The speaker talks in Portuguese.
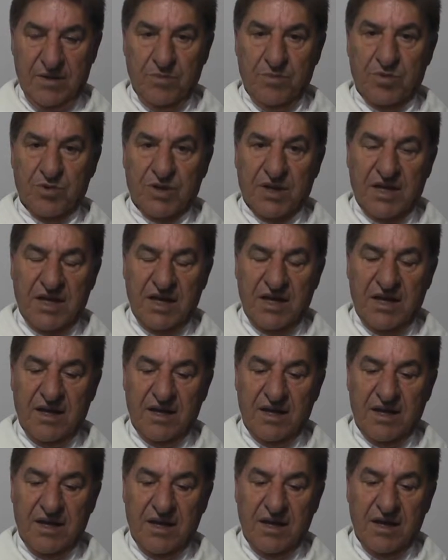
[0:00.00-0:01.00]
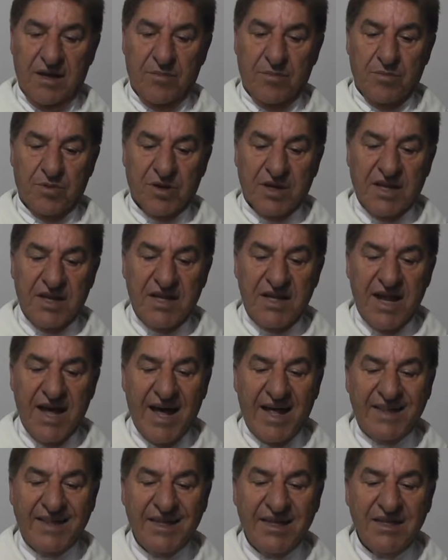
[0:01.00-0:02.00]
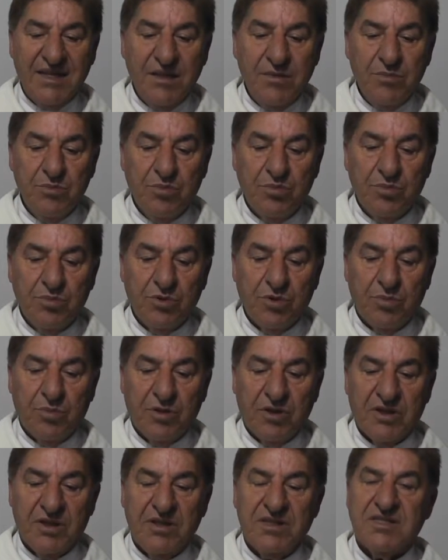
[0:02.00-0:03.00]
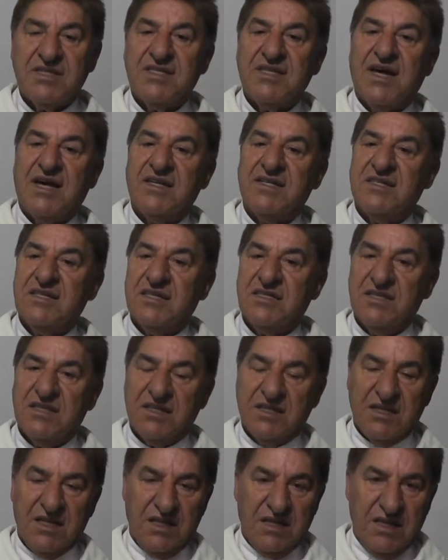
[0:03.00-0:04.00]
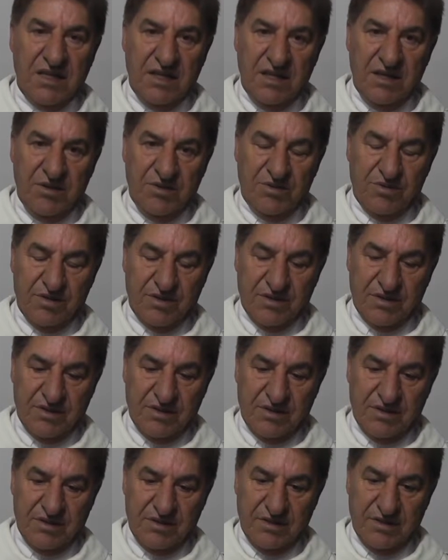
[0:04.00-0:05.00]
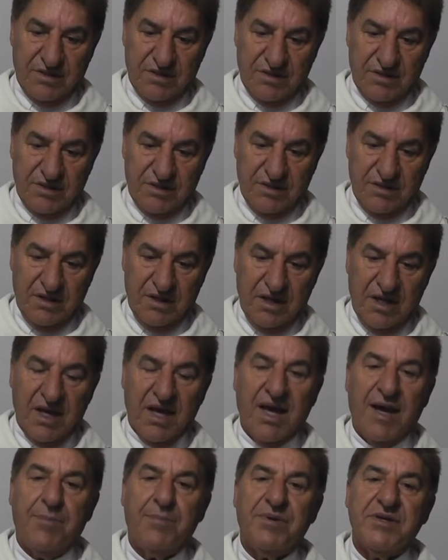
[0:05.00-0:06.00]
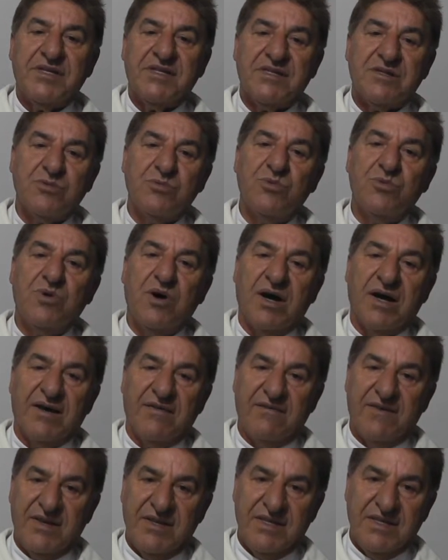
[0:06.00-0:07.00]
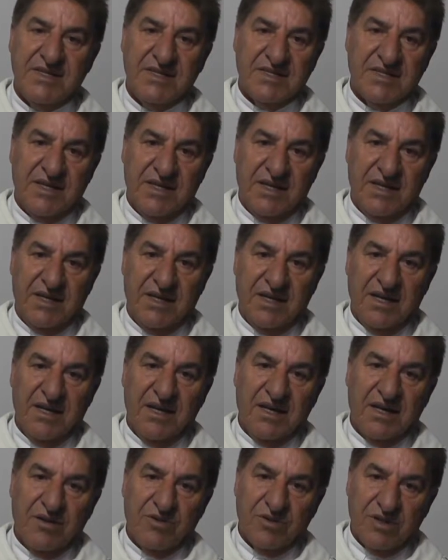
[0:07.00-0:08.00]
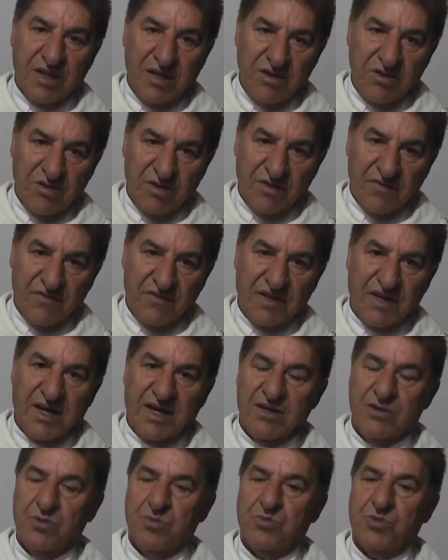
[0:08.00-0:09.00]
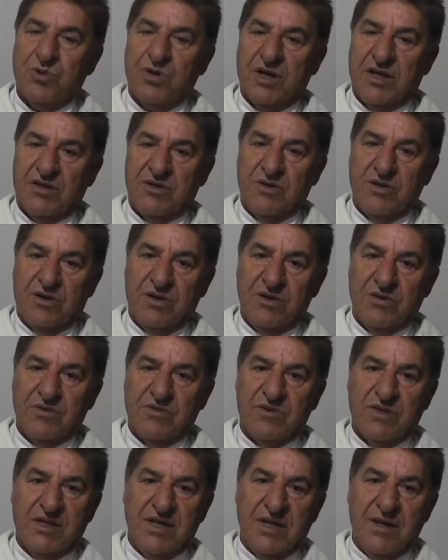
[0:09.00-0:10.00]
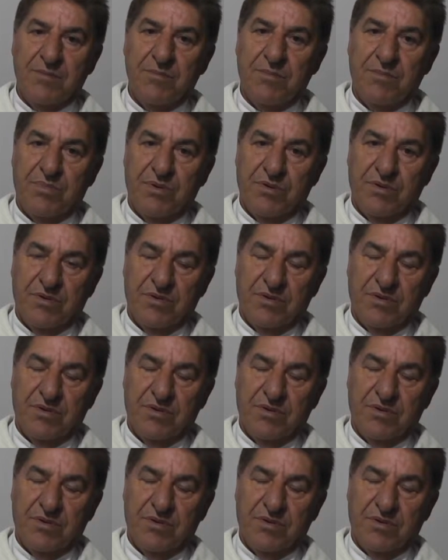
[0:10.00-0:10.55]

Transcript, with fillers: Por quê? Porque nada de impuro pode estar diante de Deus. É a pessoa que vai dizer: Eu tenho que ficar no purgatório um tempo.